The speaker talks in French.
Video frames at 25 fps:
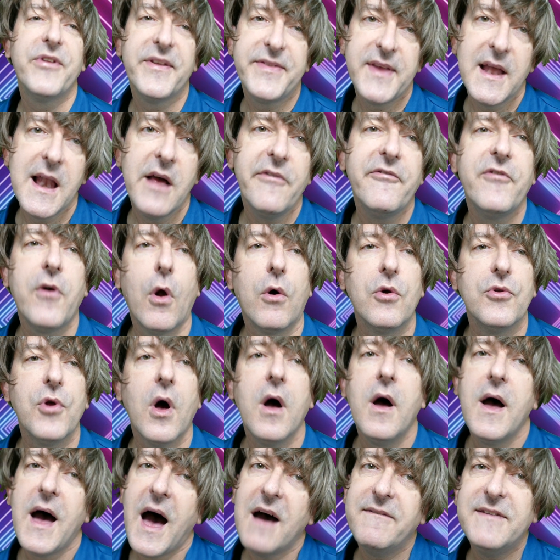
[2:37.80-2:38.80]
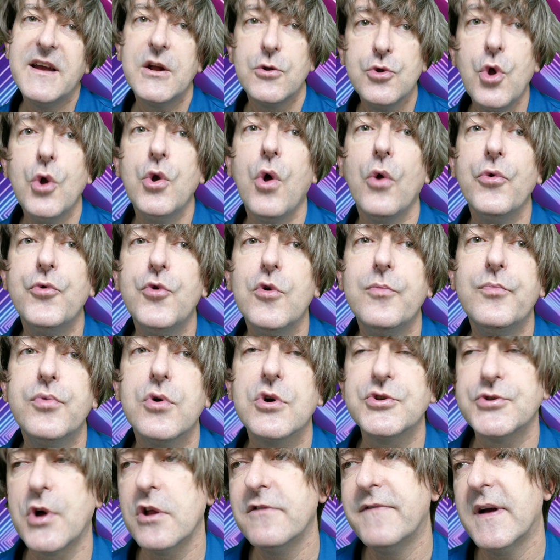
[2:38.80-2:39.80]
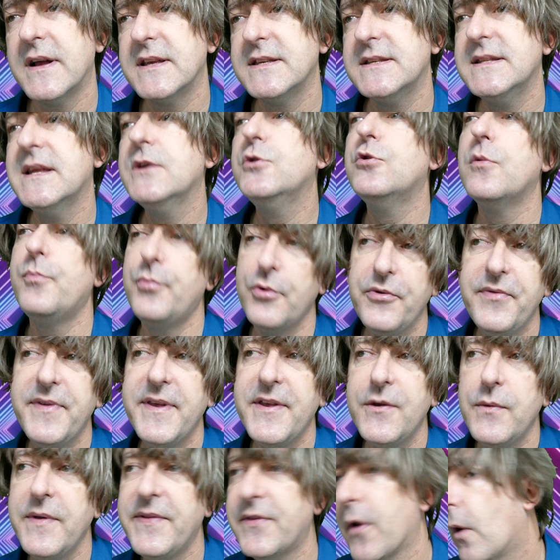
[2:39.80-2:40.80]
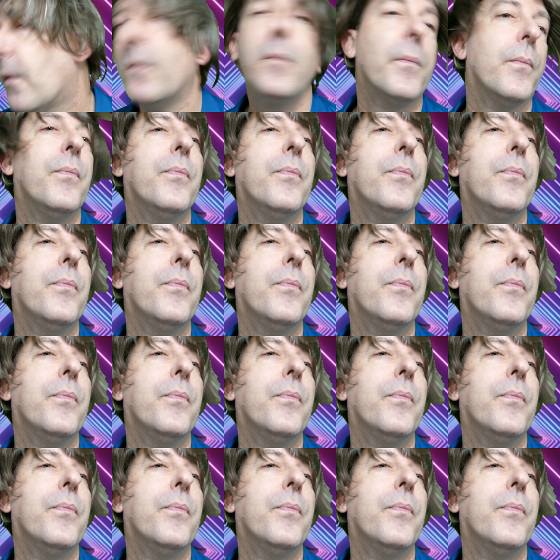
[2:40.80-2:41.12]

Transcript: c'était la Flandre, avec 92% de vaccinés depuis 18 ans.